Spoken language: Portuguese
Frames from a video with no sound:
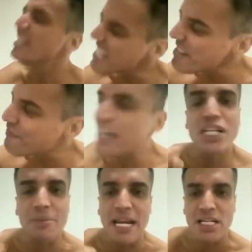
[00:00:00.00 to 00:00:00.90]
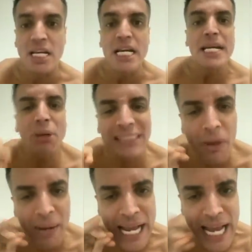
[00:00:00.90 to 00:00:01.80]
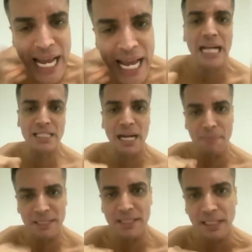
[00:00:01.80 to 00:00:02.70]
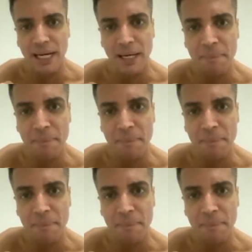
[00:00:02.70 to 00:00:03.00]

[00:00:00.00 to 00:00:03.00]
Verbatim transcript: Infelizmente. E botar uma realidade na cabeça dela.